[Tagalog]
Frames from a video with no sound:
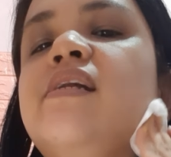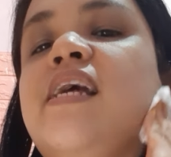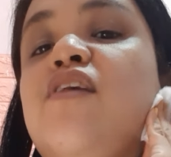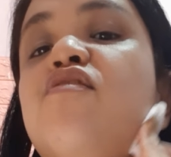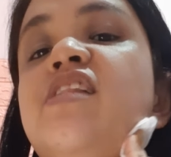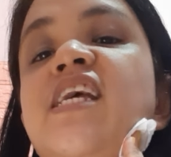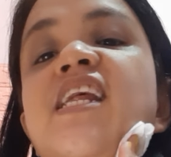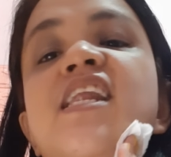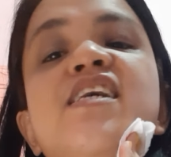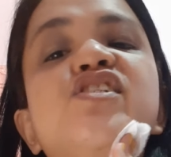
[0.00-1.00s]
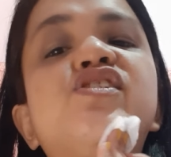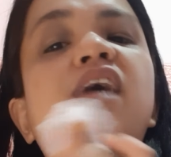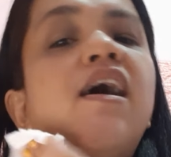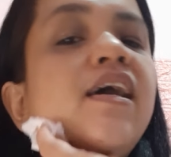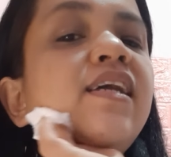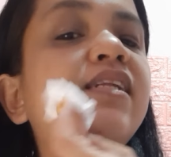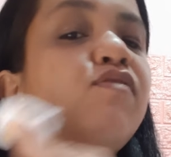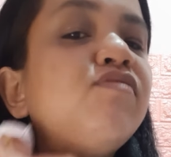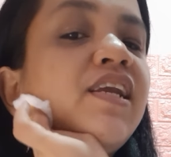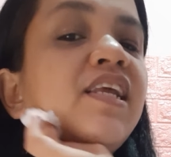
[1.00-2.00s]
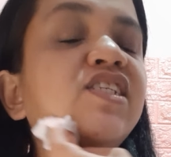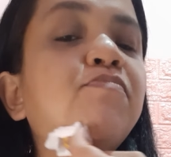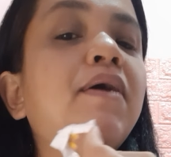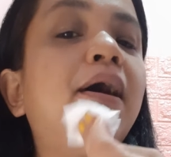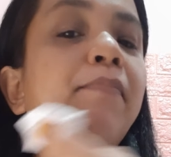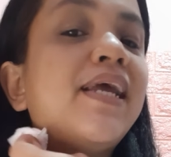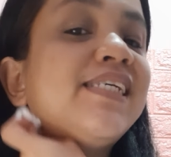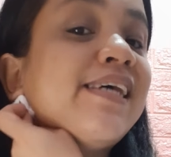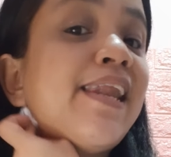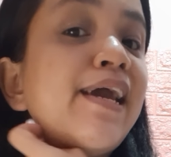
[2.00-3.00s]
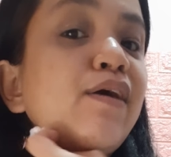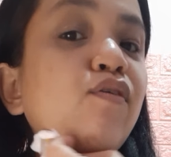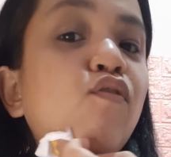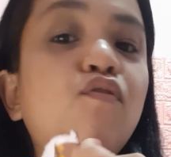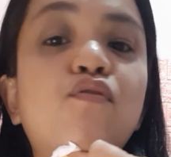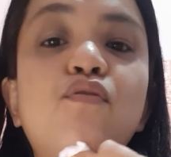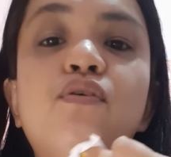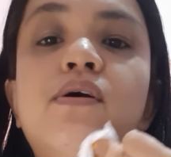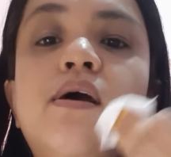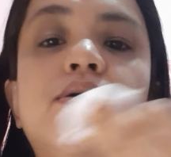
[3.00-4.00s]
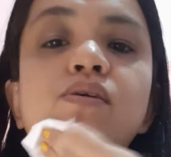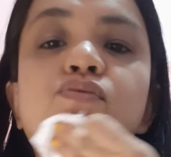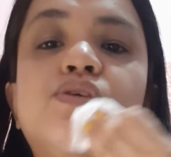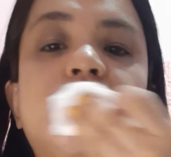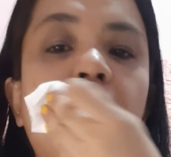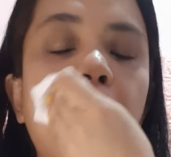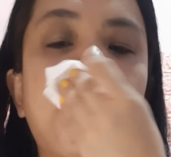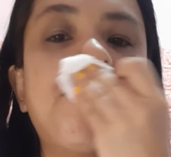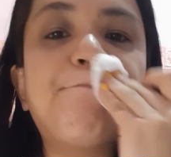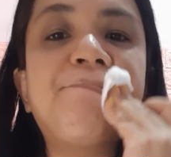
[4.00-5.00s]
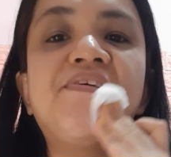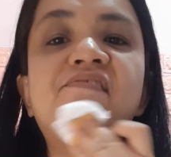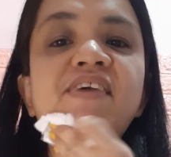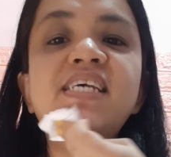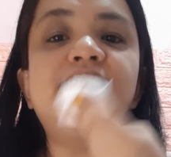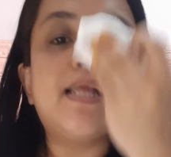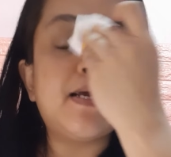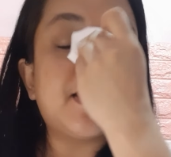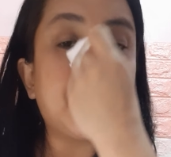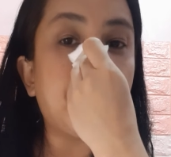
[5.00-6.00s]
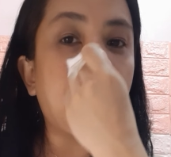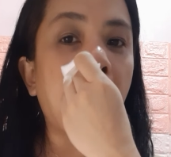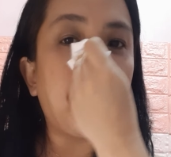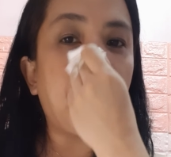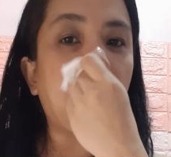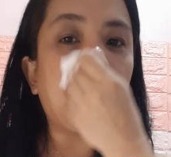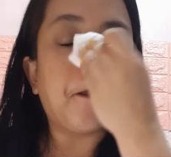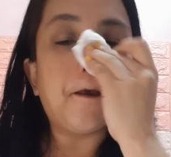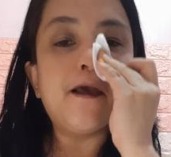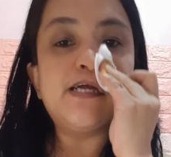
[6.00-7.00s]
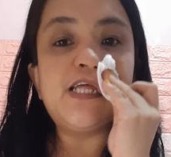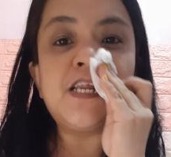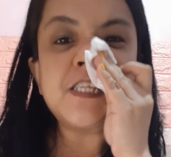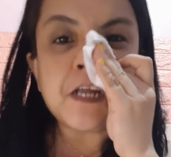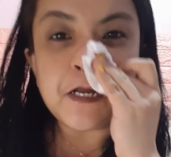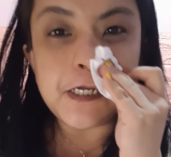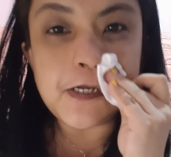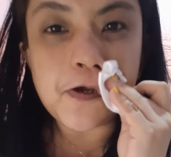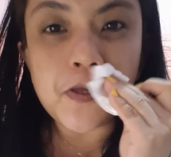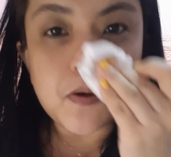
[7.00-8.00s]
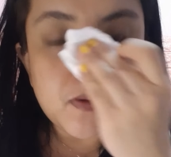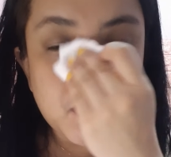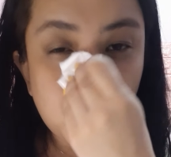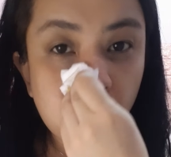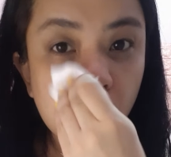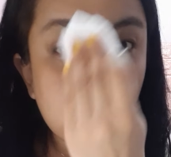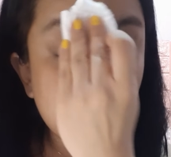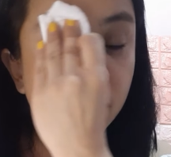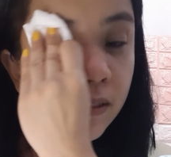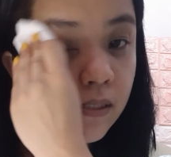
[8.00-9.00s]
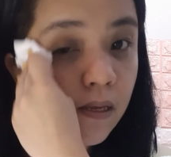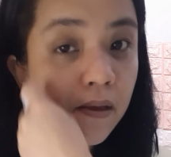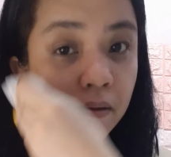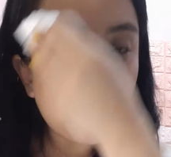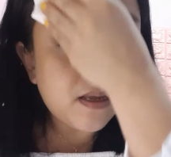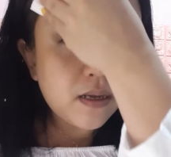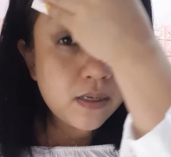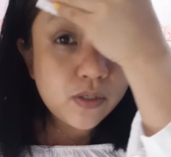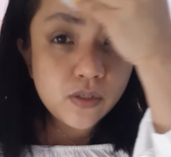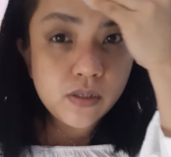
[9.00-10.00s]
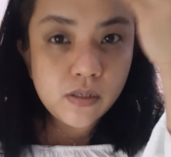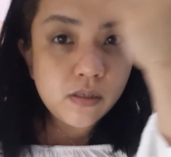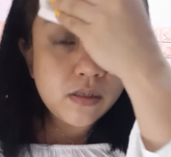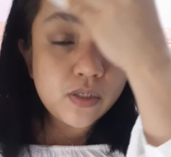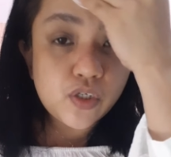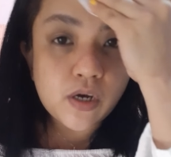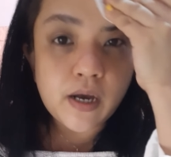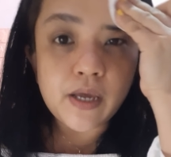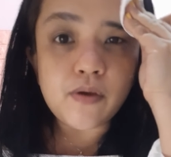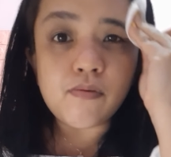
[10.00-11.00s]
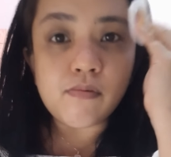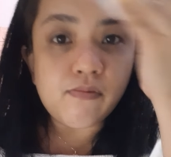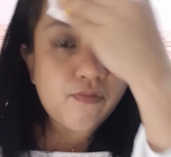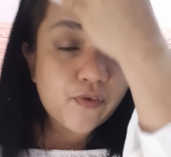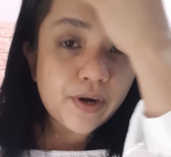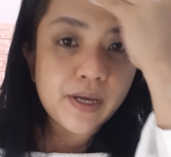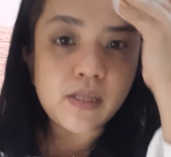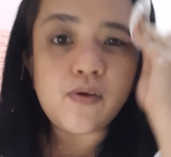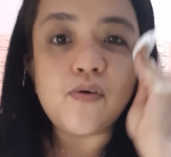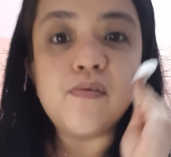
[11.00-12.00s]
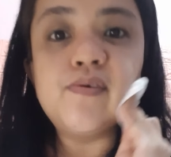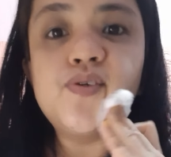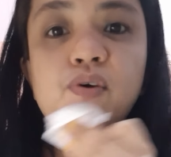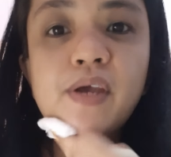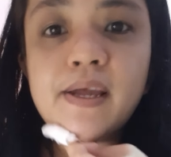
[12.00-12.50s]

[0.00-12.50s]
dahil konti na lang siya, hindi ko na rin siya ma-apply sa neck ko. So, sa face lang talaga. Na-target ko yung nose, tsaka yung forehead ko. So,